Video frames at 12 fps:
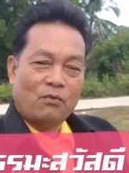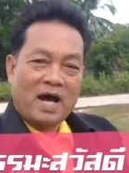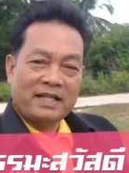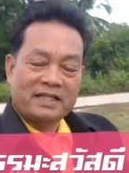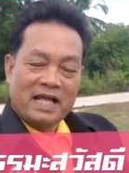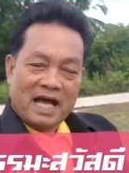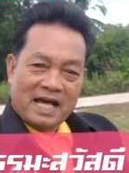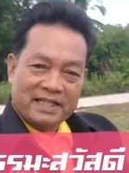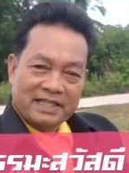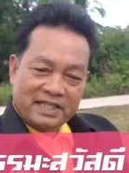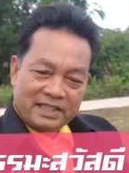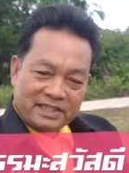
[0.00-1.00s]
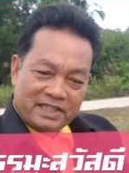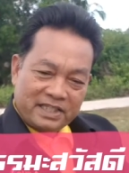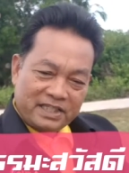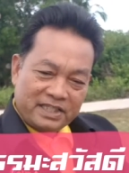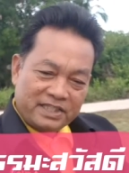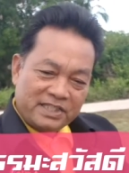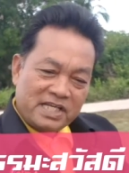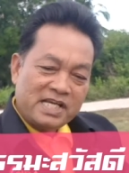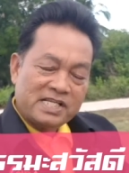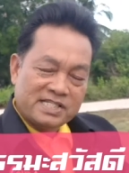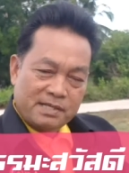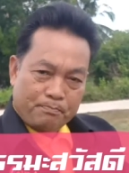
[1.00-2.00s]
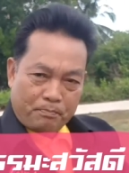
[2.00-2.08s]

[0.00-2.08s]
วันอาทิตย์ที่